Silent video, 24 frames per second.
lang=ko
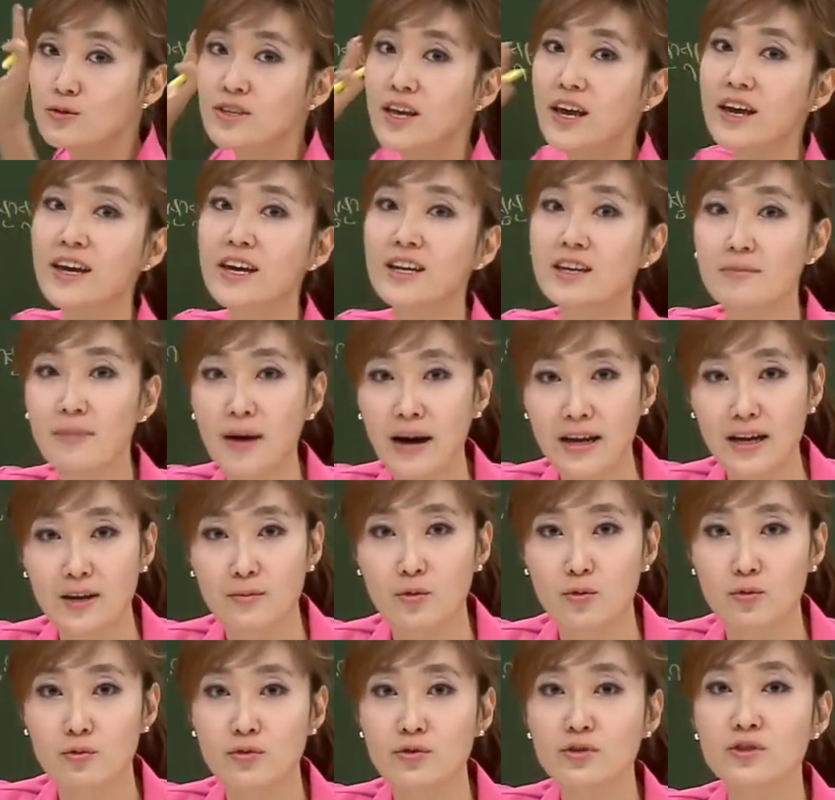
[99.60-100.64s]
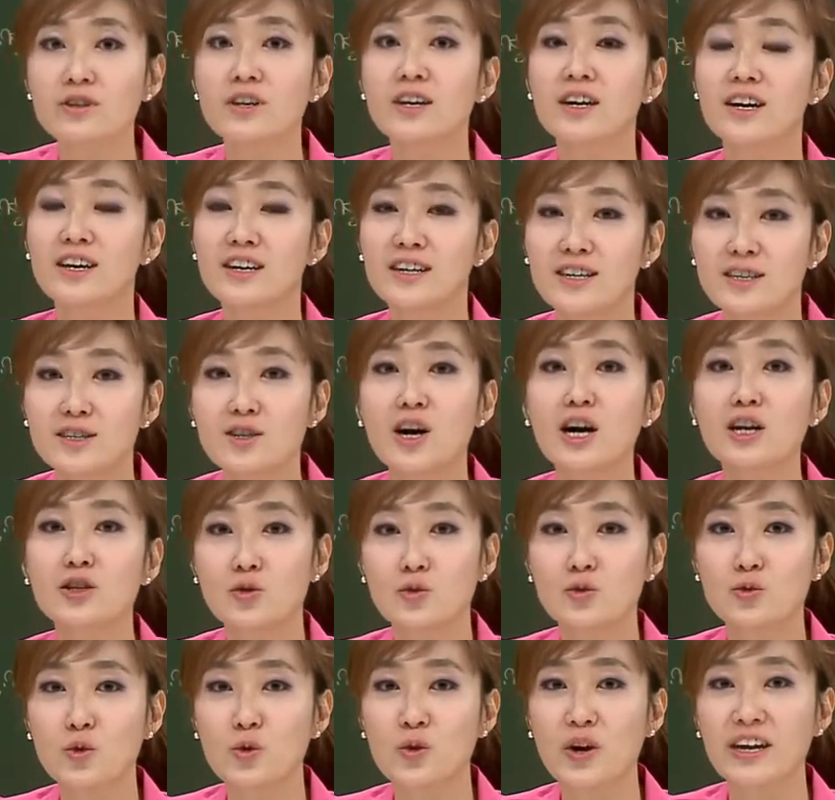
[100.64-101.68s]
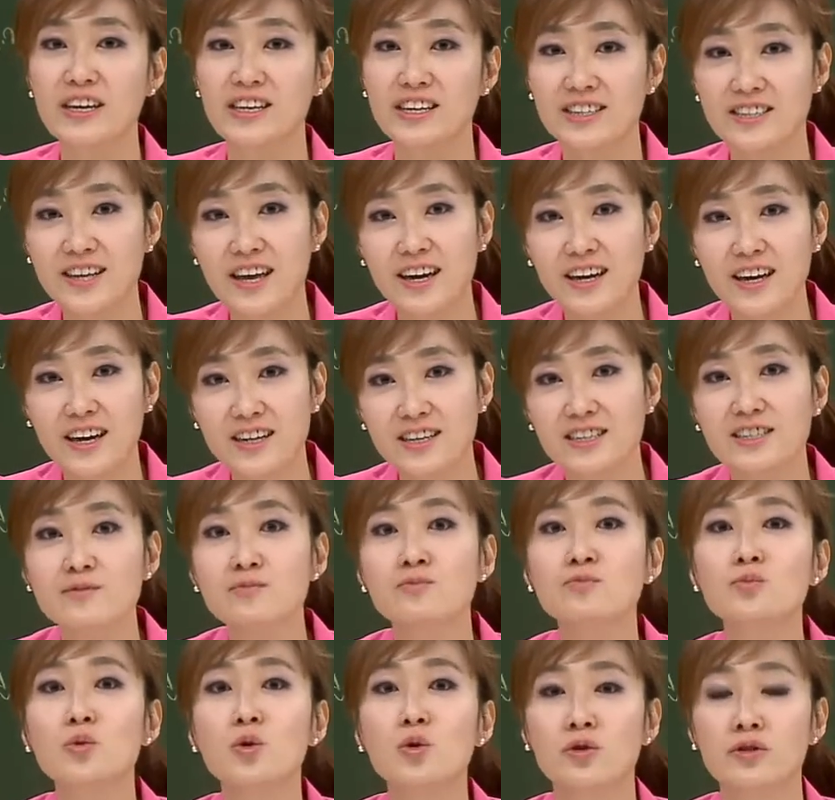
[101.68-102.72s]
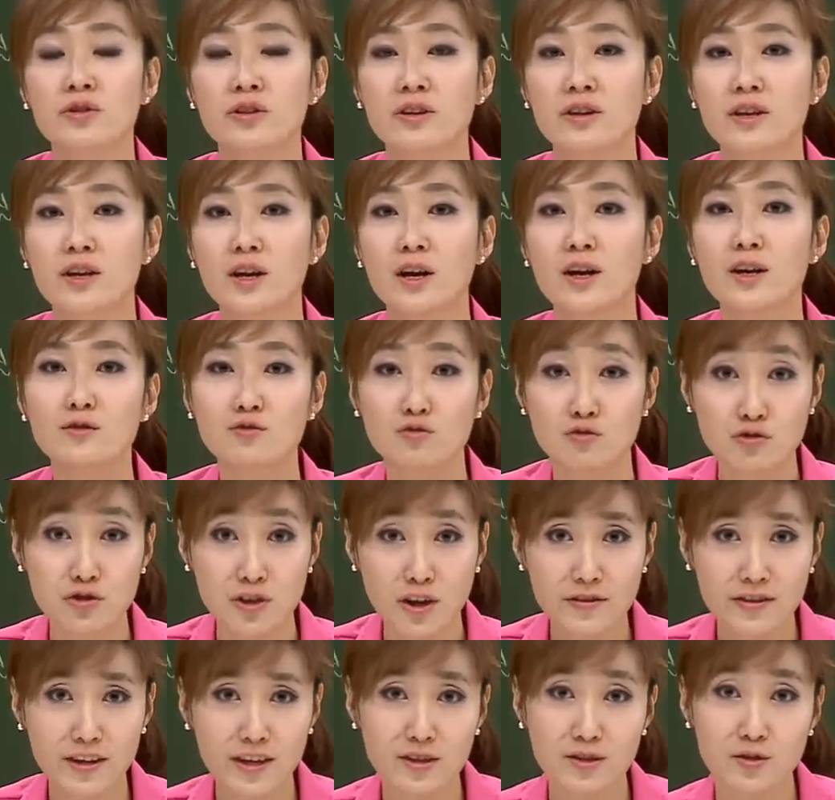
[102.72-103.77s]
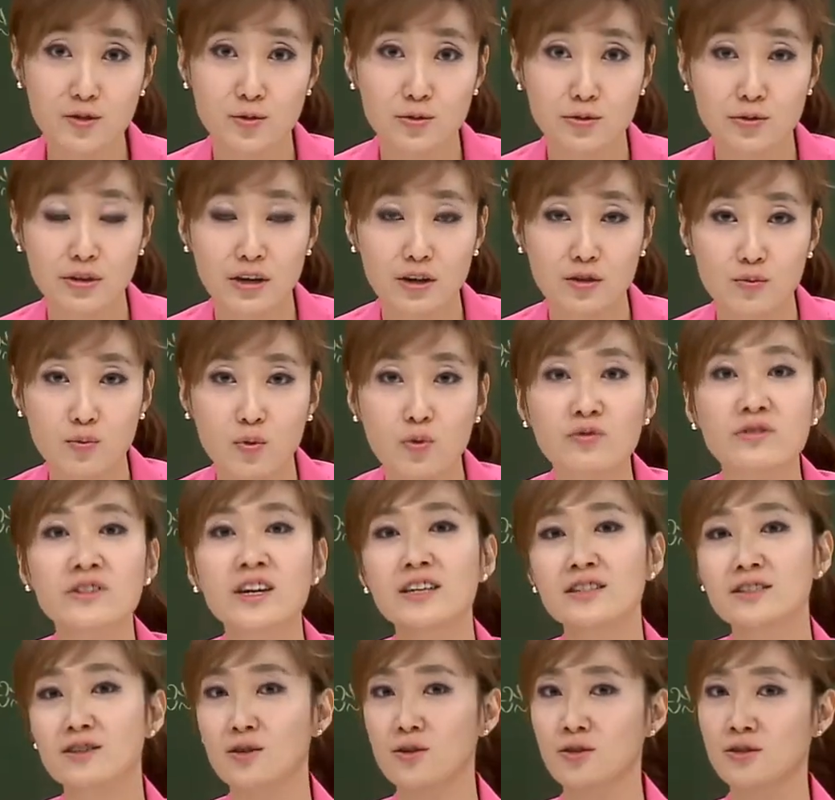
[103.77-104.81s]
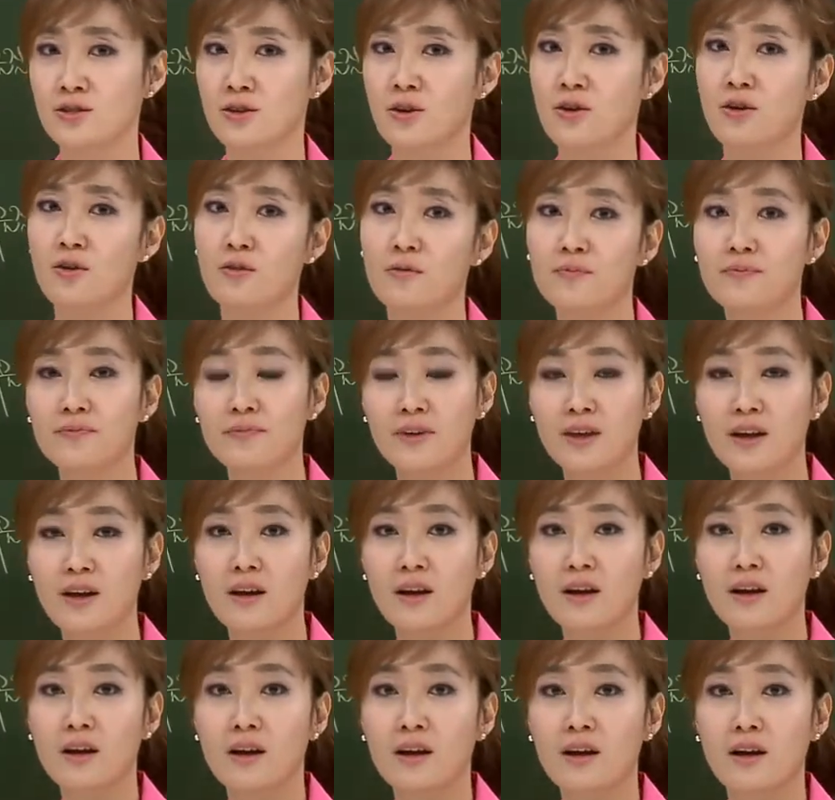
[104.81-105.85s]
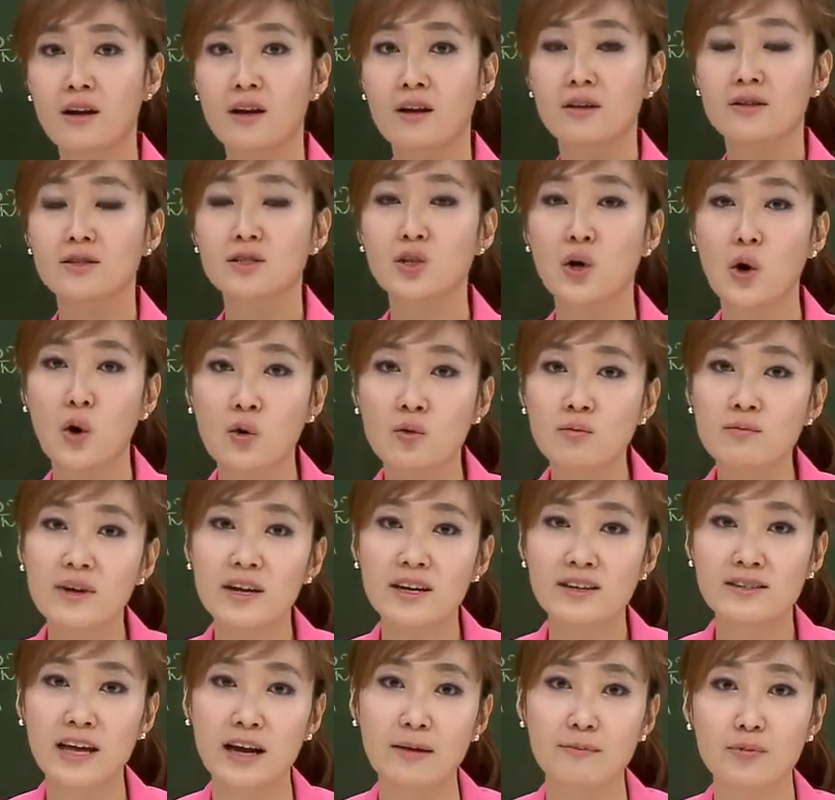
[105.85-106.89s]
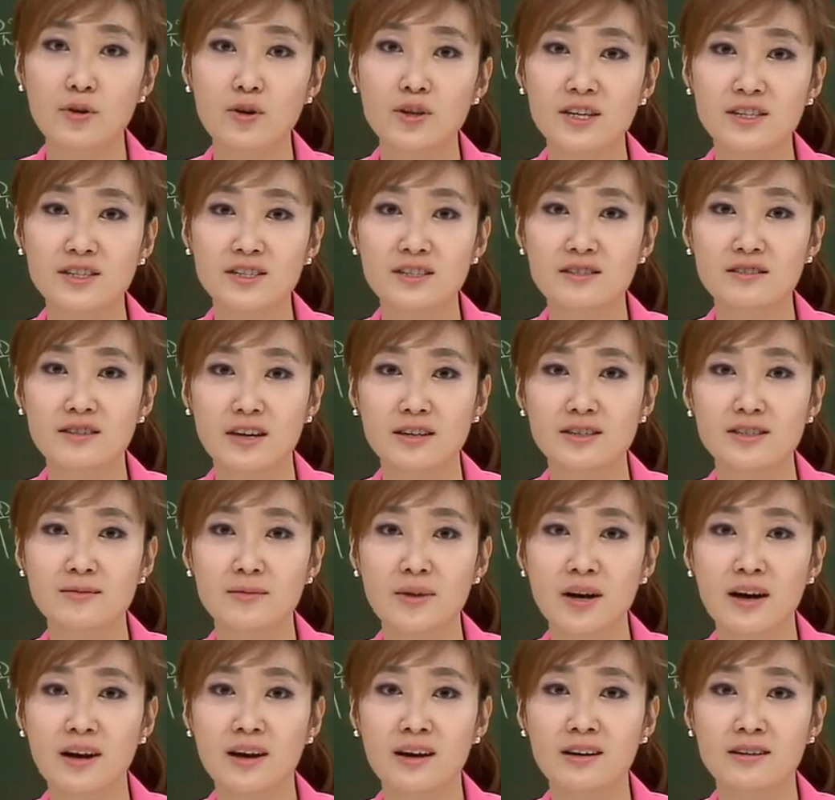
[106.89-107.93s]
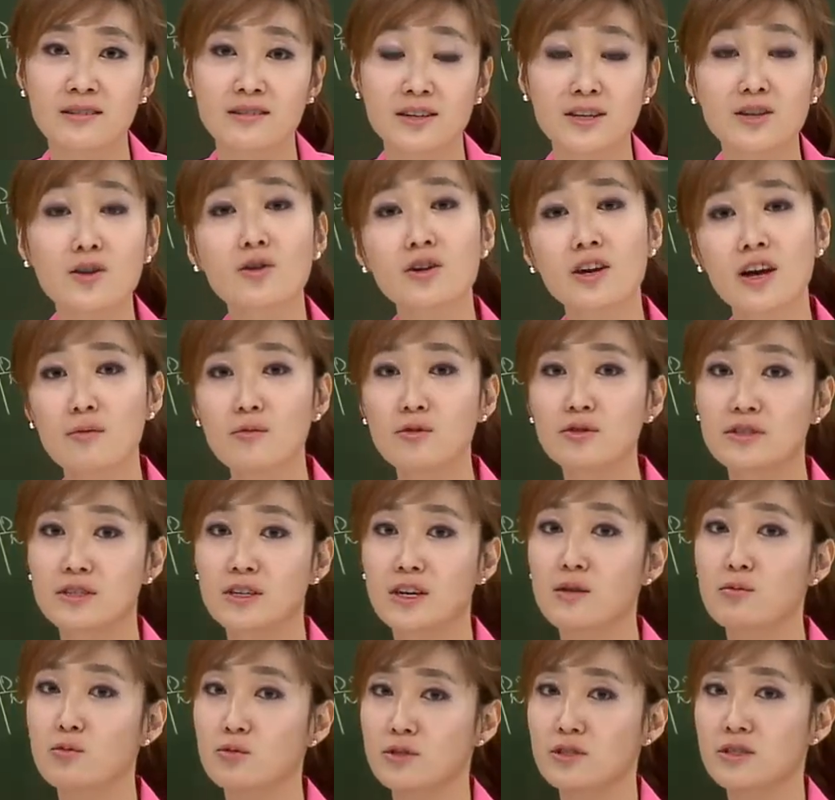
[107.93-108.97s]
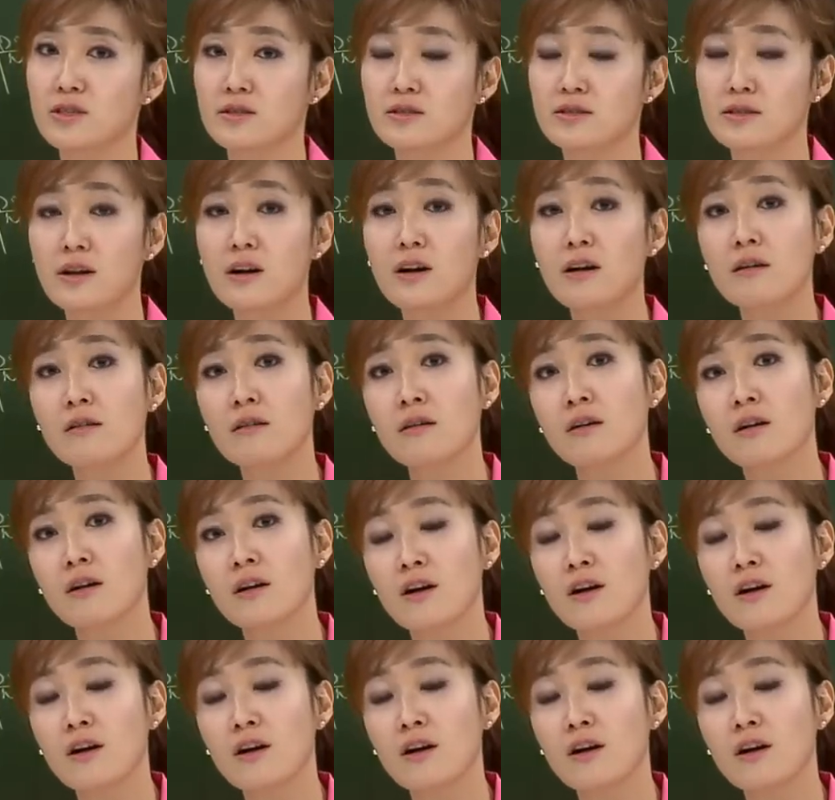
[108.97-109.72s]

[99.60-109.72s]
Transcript: 세계를 바라보고 그런 요소가 이 세계의 근본, 우선되는 요소라고 본다는 거죠. 정말 단편화시킨 예지만 이렇게 한번 이해해 보시겠어요?